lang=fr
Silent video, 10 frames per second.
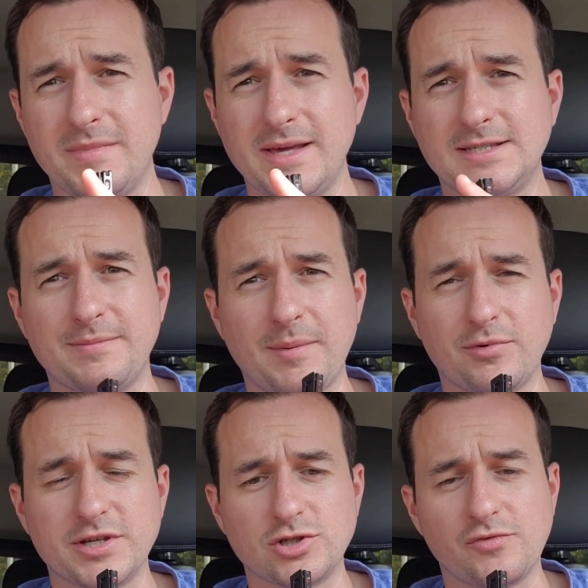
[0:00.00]
Mais c'est pas
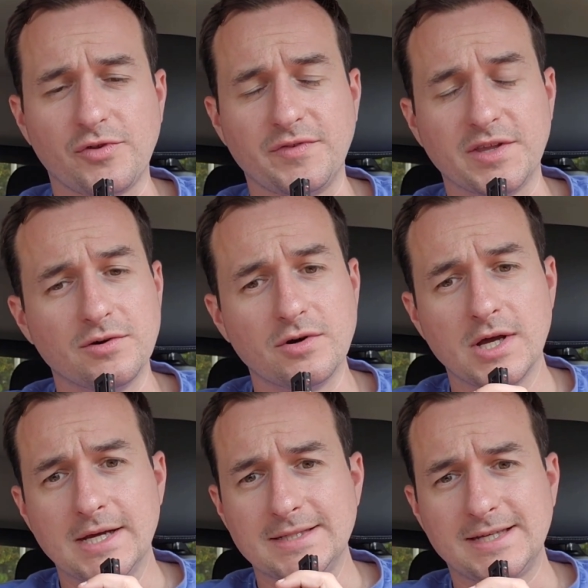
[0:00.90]
pour ça que je te fais une
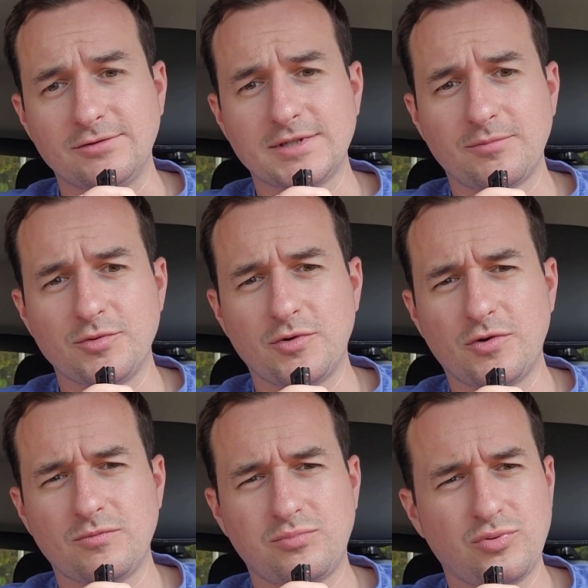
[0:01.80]
vidéo, c'est tout
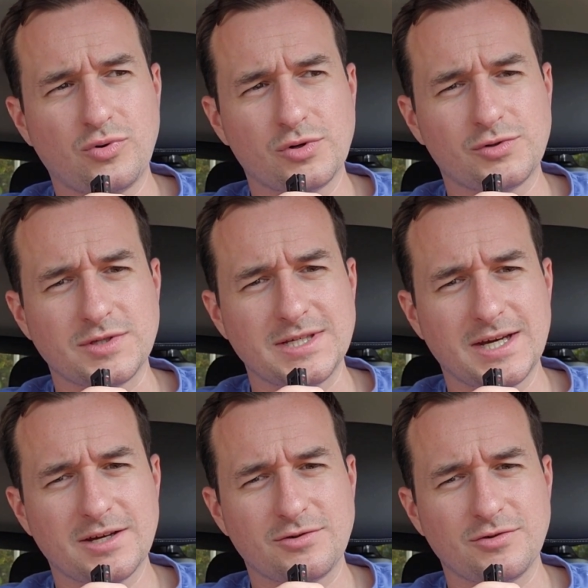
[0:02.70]
simplement pour te
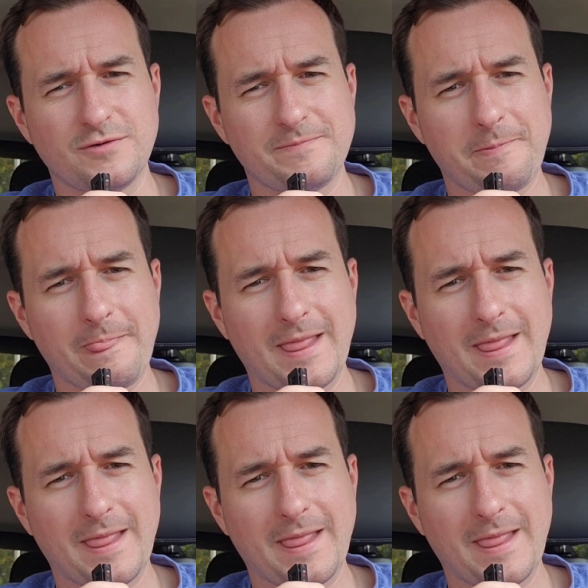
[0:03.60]
dire que